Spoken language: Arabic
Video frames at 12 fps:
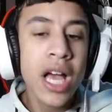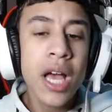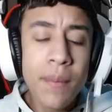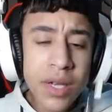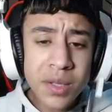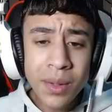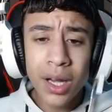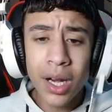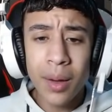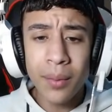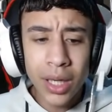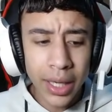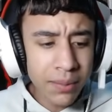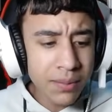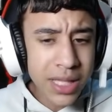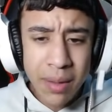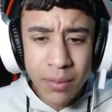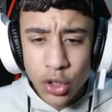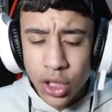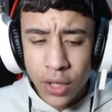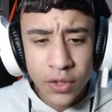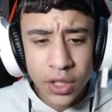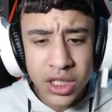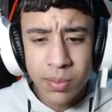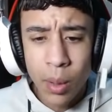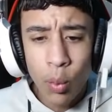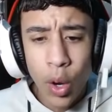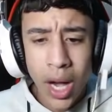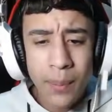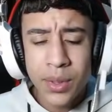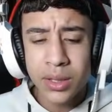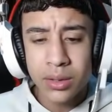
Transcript: بسم الله الرحمن الرحيم زي ما انتم شايفين يا شباب واحد بيت...